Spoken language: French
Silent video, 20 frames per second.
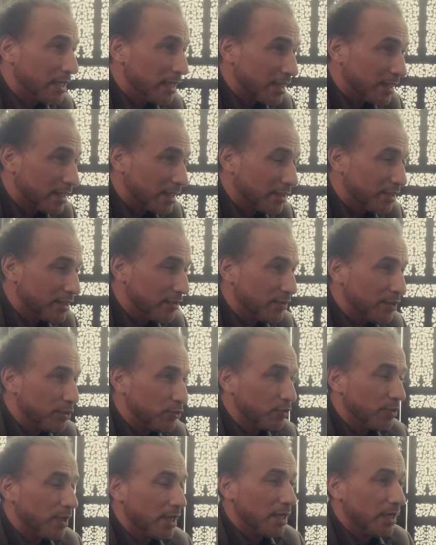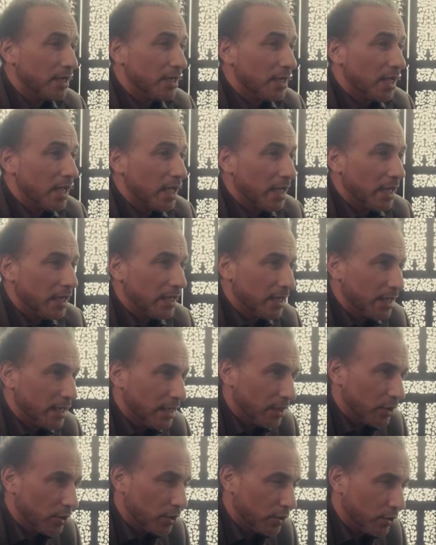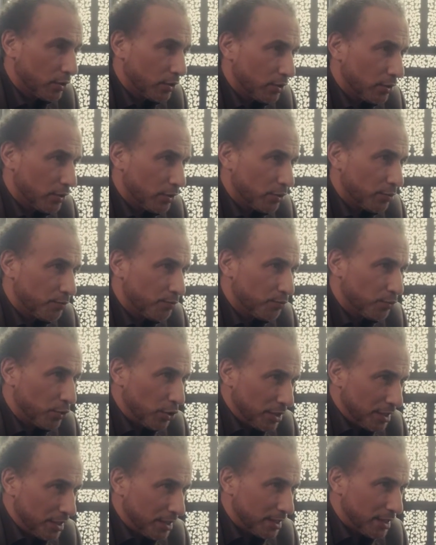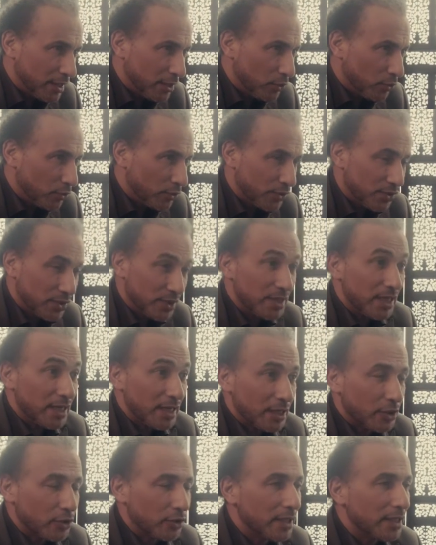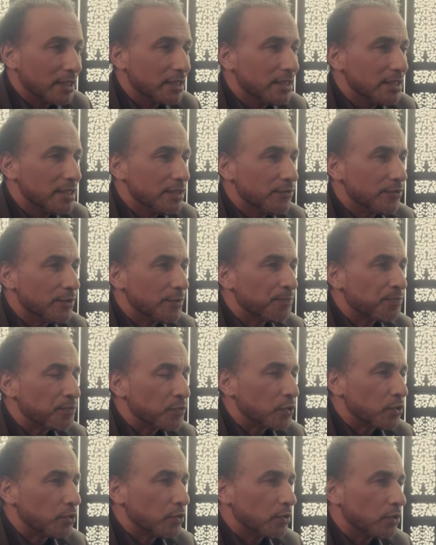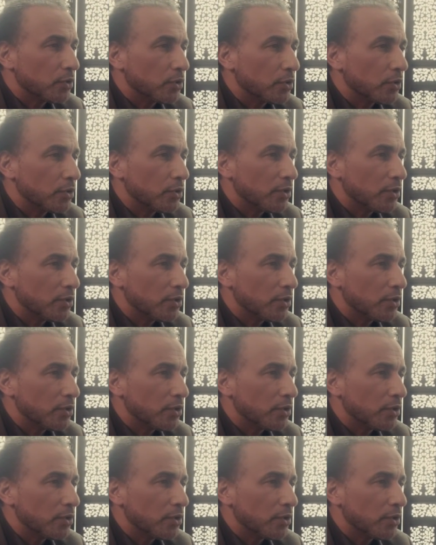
elle est individuelle, elle est euh, politique aussi, elle est collective. Donc